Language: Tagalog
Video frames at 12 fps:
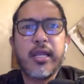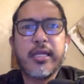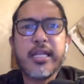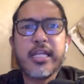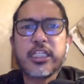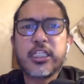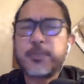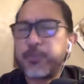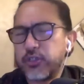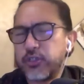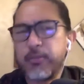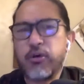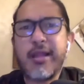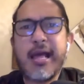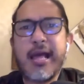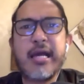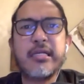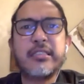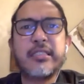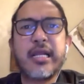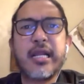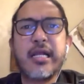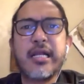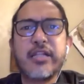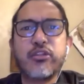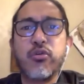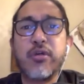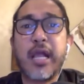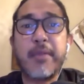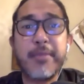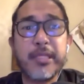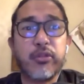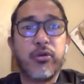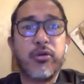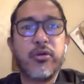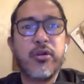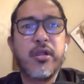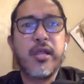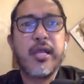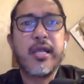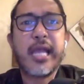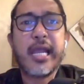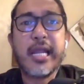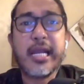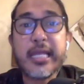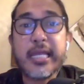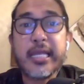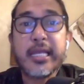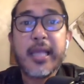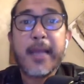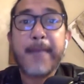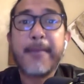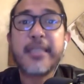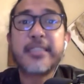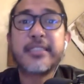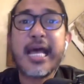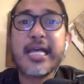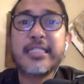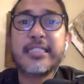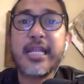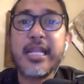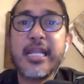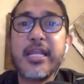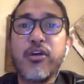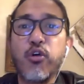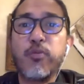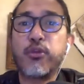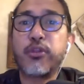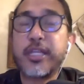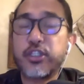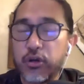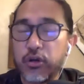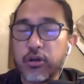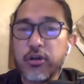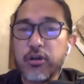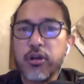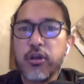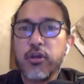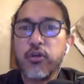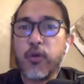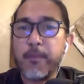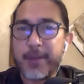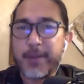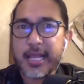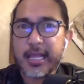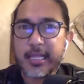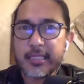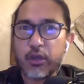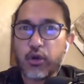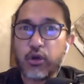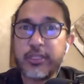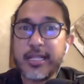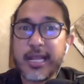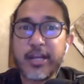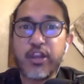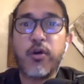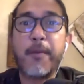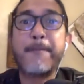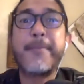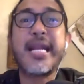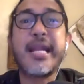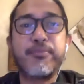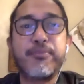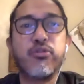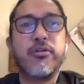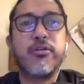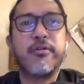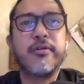Disposable ang sarang natong gagamiton. Kay lagi mas taas kini og proteksyon kumpara sa ordinaryong kanapton.